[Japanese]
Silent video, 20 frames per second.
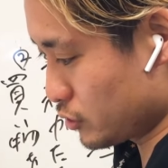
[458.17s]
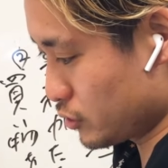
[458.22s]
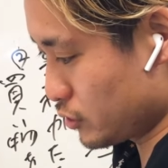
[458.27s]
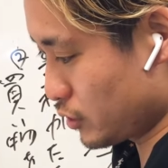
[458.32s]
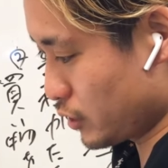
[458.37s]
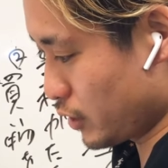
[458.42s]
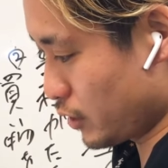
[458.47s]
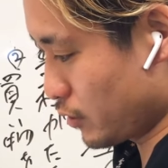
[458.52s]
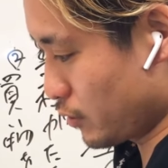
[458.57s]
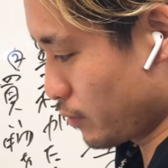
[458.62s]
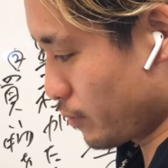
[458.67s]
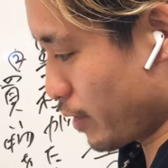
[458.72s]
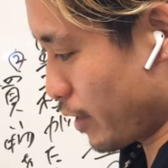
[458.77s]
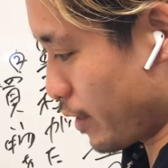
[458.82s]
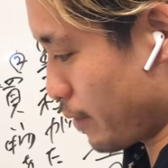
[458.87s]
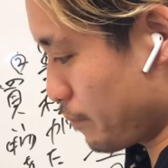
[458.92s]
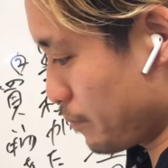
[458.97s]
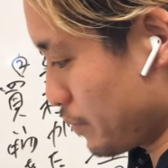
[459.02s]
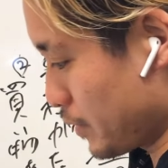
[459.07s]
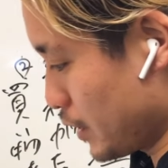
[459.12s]
32行
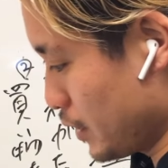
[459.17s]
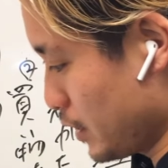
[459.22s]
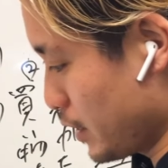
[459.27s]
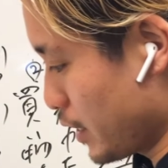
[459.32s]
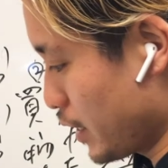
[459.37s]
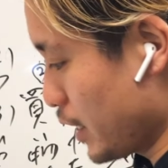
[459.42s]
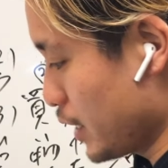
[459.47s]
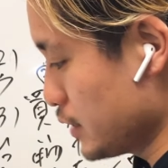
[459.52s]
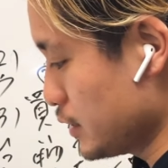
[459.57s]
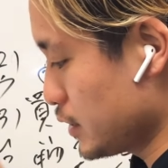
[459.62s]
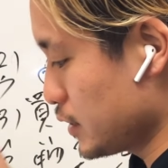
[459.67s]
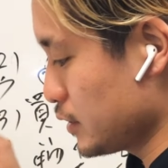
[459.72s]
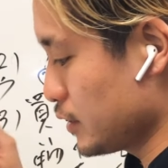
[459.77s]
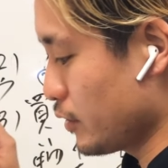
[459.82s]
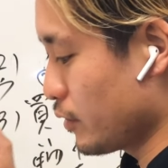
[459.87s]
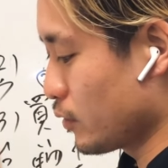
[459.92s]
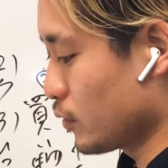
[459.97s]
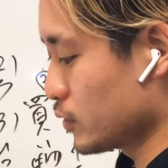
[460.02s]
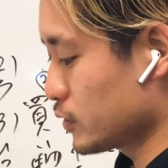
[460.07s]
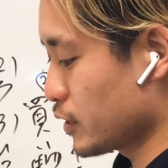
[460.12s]
目。いいえ、乱心
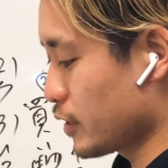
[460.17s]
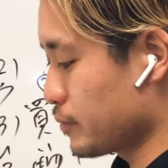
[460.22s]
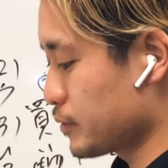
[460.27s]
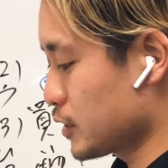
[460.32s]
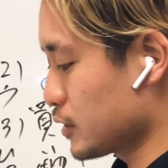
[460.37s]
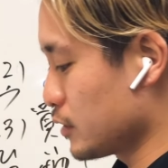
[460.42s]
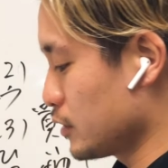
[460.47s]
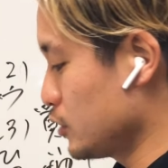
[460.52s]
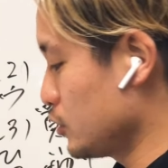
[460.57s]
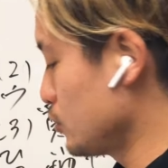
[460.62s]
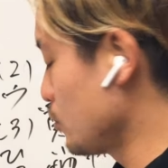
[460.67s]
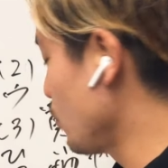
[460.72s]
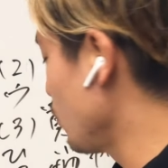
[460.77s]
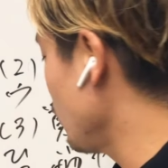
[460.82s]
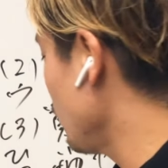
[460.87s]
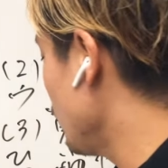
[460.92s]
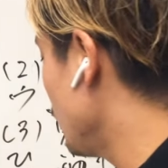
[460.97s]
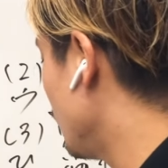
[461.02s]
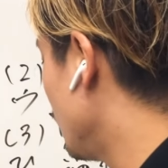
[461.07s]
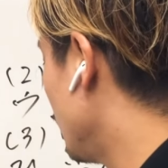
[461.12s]
ではございません。人
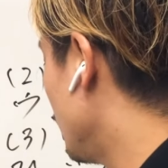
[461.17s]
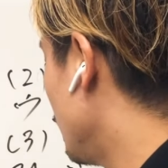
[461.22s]
を、